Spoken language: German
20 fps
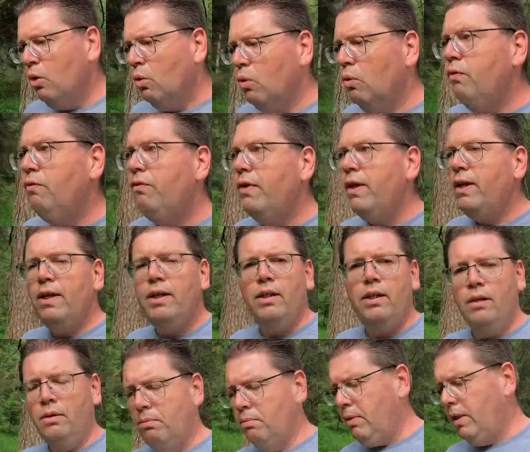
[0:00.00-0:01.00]
und wenn
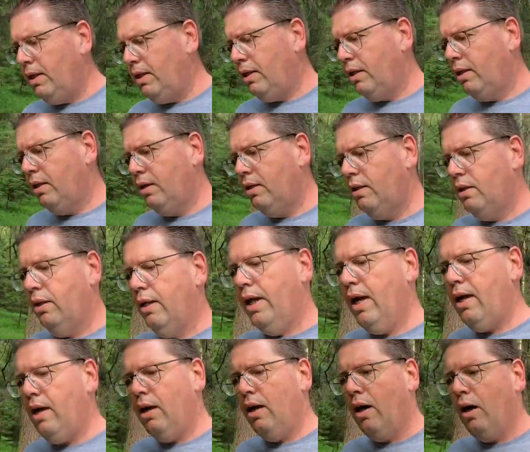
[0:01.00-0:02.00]
ich mich
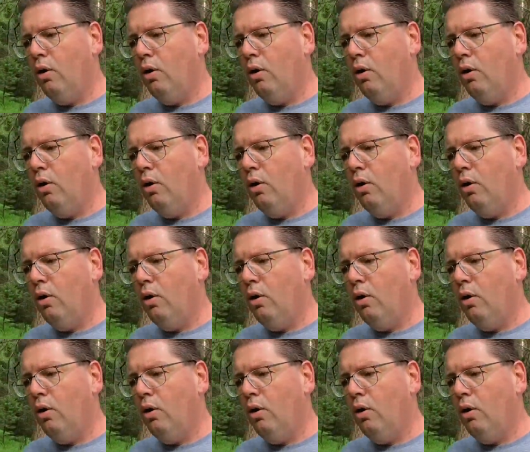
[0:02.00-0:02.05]
ja